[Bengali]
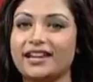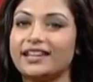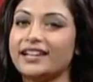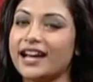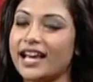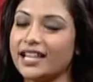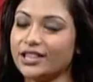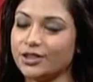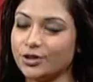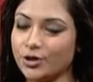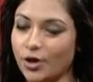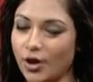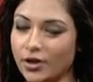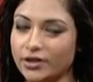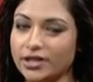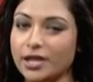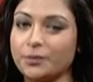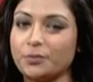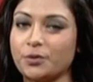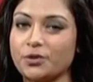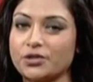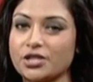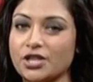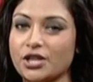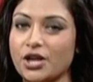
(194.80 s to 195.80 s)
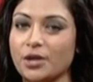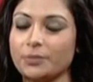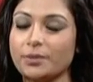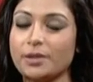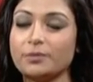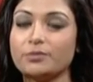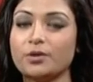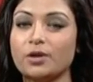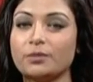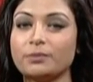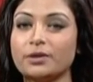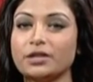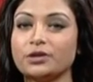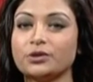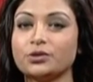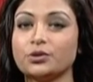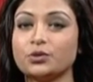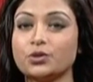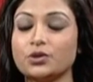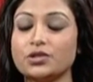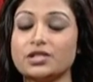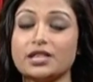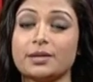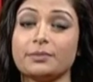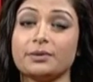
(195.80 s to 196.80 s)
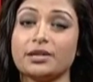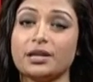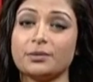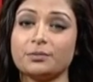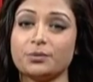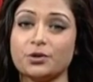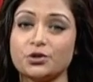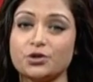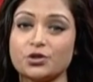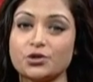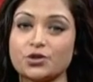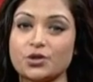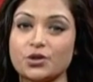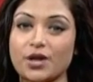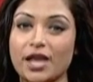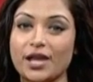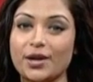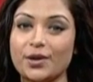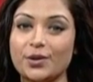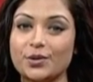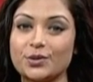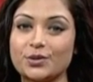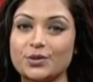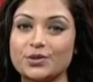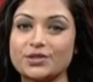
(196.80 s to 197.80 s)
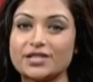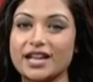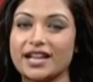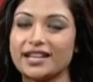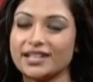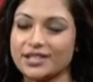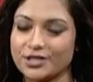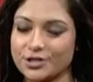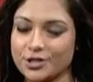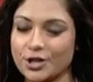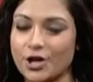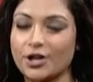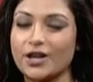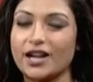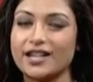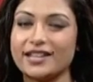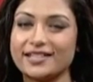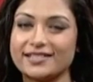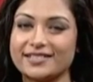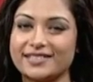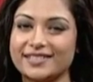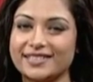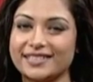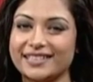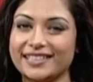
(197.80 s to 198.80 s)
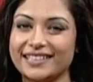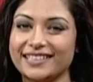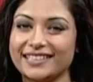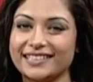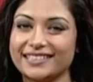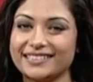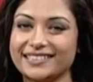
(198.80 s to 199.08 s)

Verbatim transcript: রাত নয়টায় প্রচার হবে মোহাম্মদ নুরুজ্জামানের প্রযোজনায় অনুষ্ঠান স্বর্ণালী স্মৃতি